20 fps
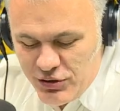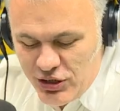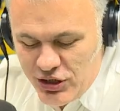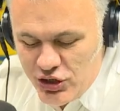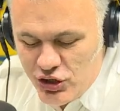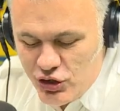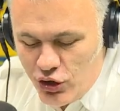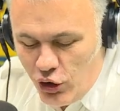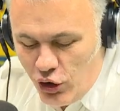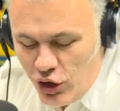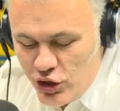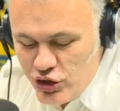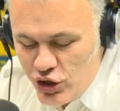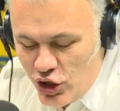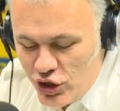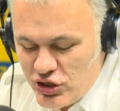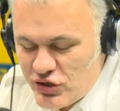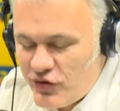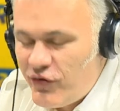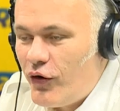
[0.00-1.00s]
przecież
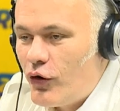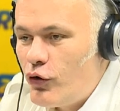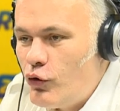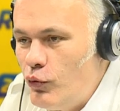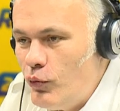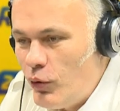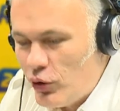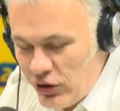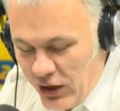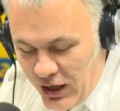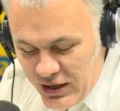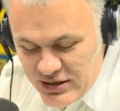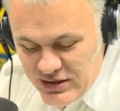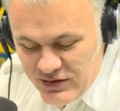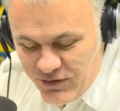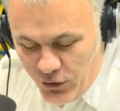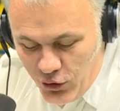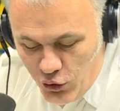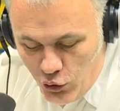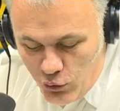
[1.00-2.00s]
kolesiostwo,
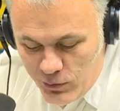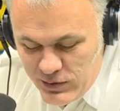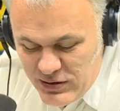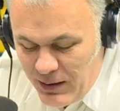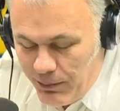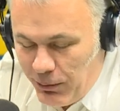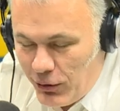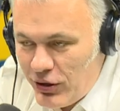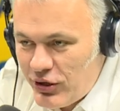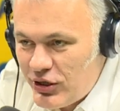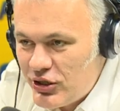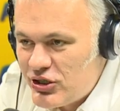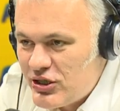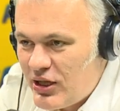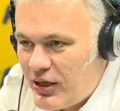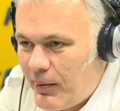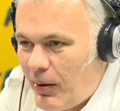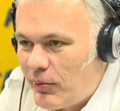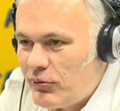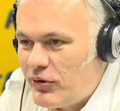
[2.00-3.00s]
kumoterstwo, korupcja
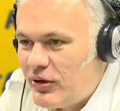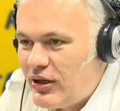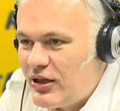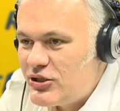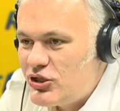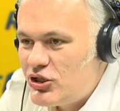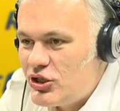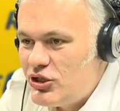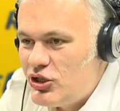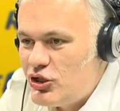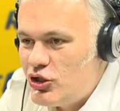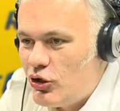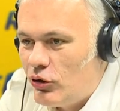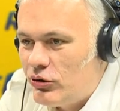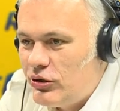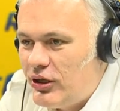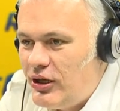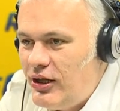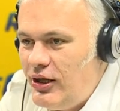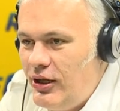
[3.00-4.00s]
polityczna, ja mam tutaj jeszcze
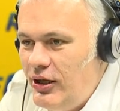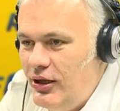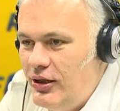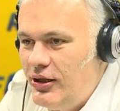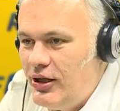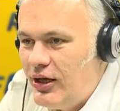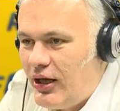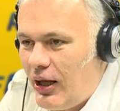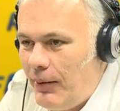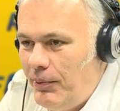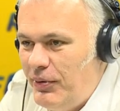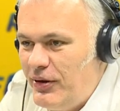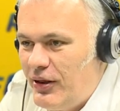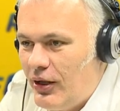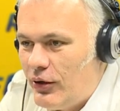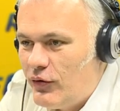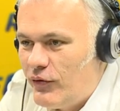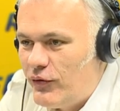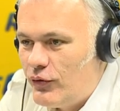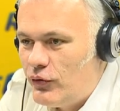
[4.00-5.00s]
dziesiątki innych nie,
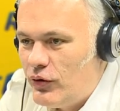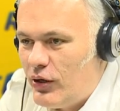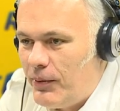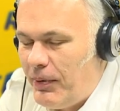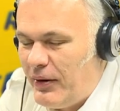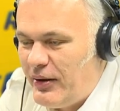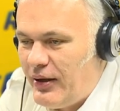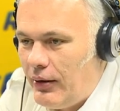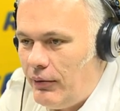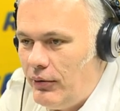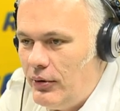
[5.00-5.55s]
epitetów, tak, które aż padały.